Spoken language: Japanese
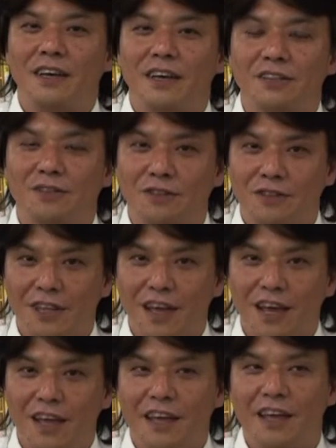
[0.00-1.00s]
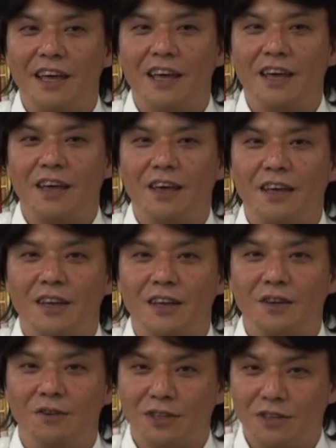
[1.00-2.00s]
えー、そして、
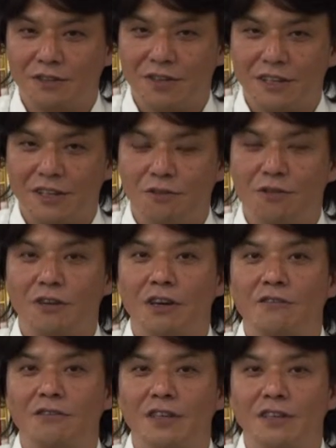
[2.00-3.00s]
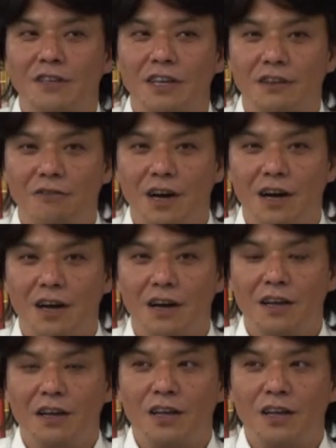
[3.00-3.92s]
えー、幼稚園の先生、保育園の先生には